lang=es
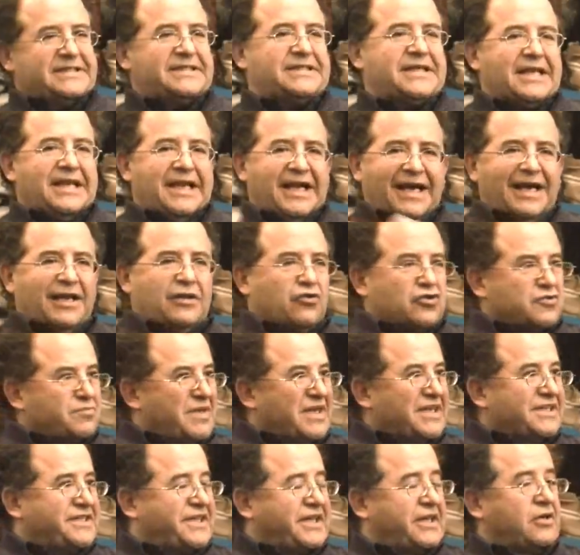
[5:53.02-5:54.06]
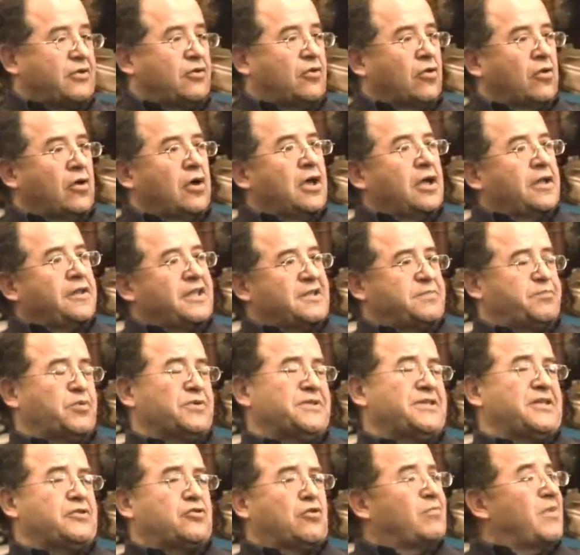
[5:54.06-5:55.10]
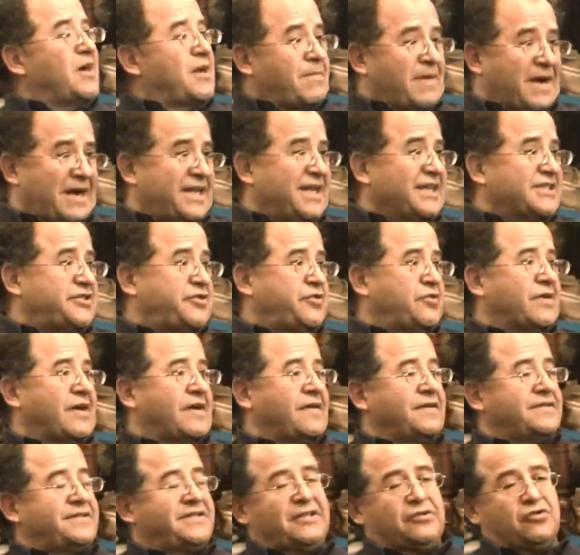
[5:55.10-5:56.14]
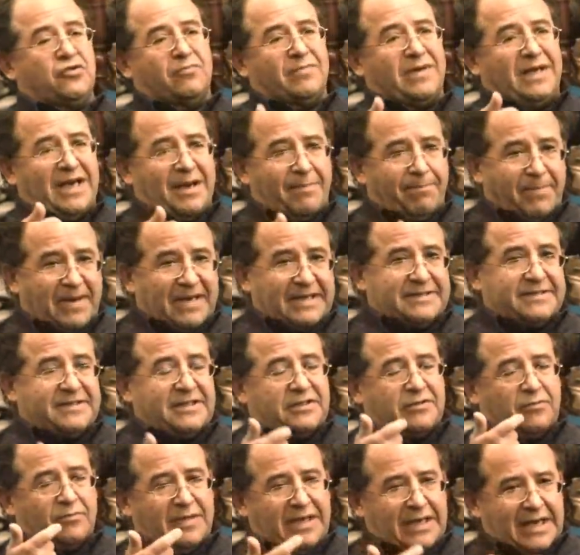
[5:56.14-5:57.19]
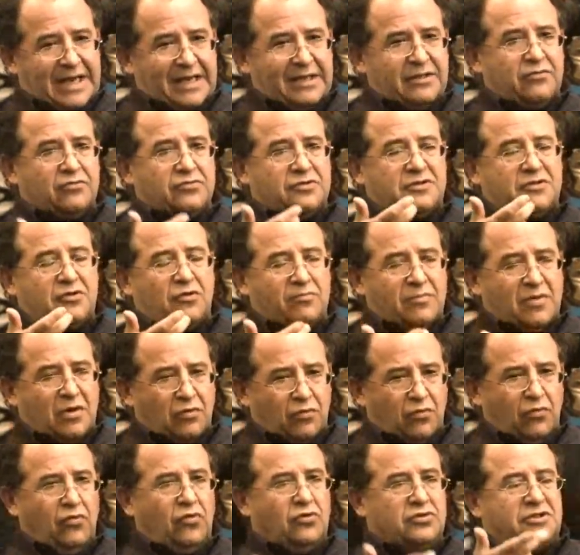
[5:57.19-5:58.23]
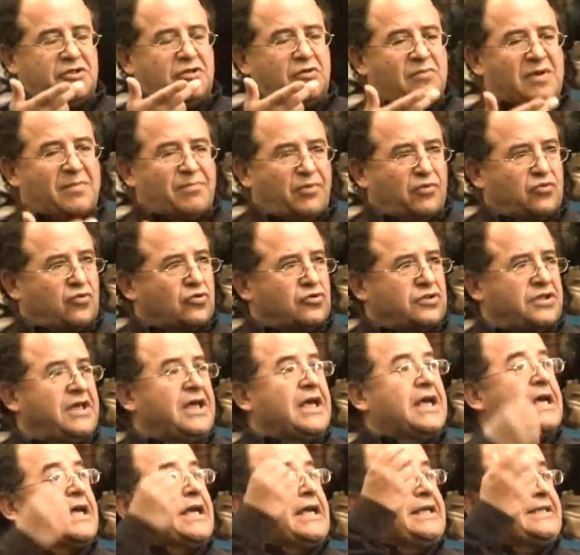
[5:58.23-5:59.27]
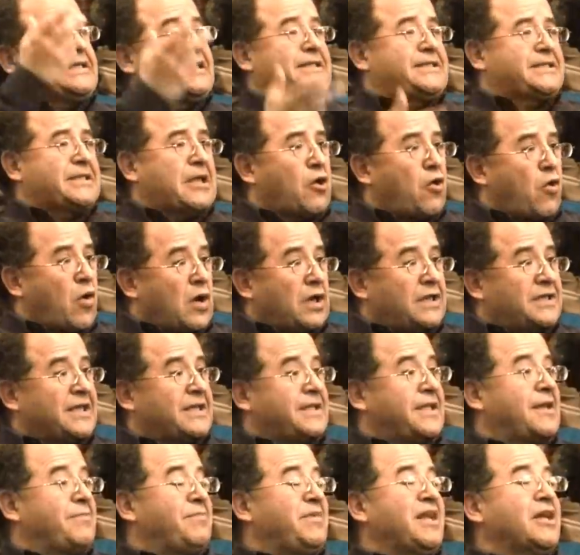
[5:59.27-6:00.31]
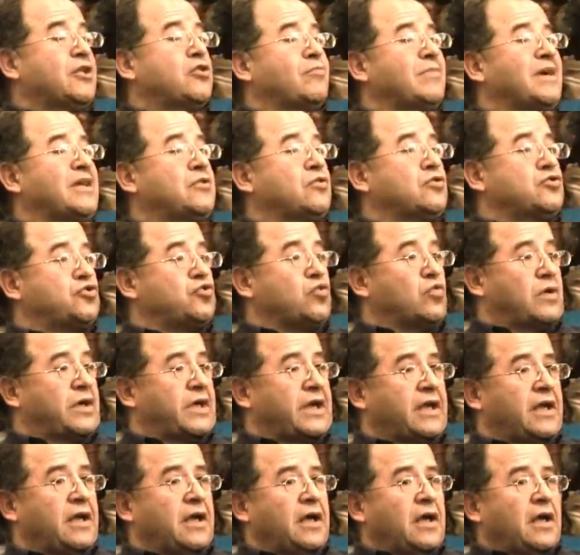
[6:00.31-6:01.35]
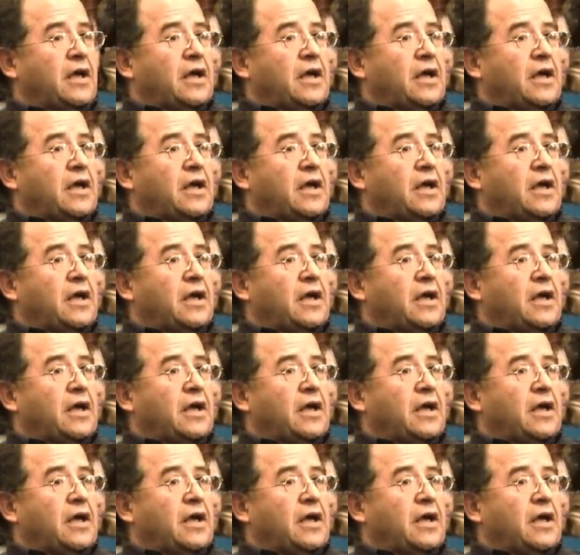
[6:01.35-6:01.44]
decir, se llega al 2005, después de tomar varias ciudades, se toma La Paz, se toma El Alto, se toma Oruro, se toma Potosí y se, termina tomando Sucre.